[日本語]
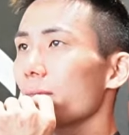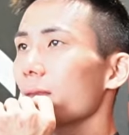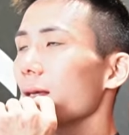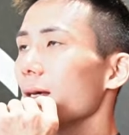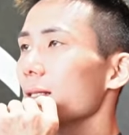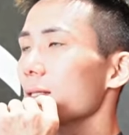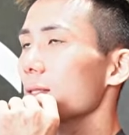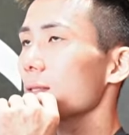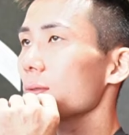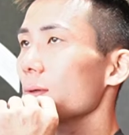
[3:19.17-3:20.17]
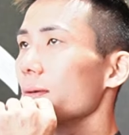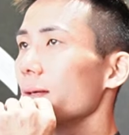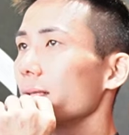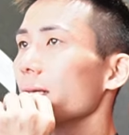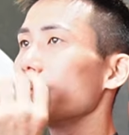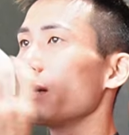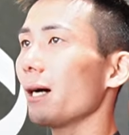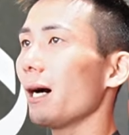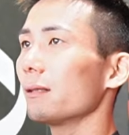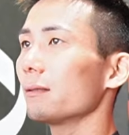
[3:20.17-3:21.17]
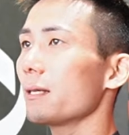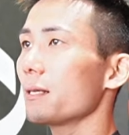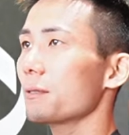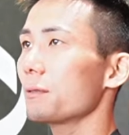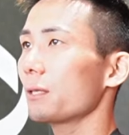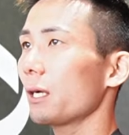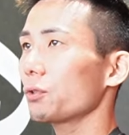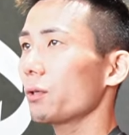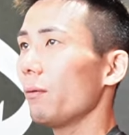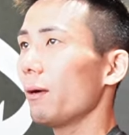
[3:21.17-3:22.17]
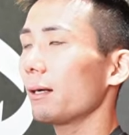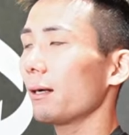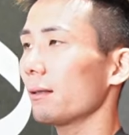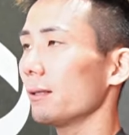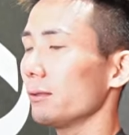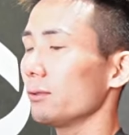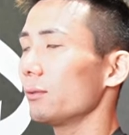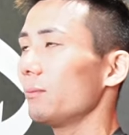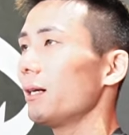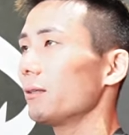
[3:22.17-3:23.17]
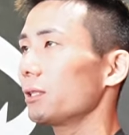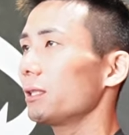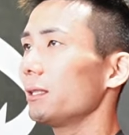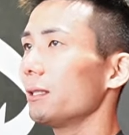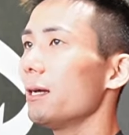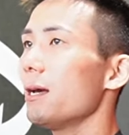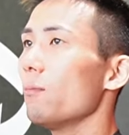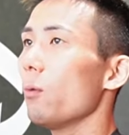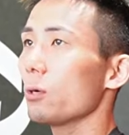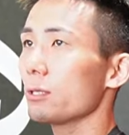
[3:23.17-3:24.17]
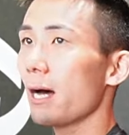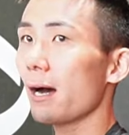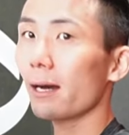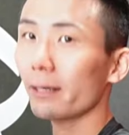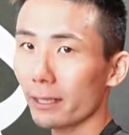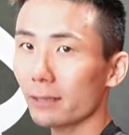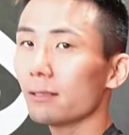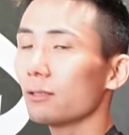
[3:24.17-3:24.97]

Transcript: でそれはねいわゆる安定する箇所がわからないというのもあるしもう長年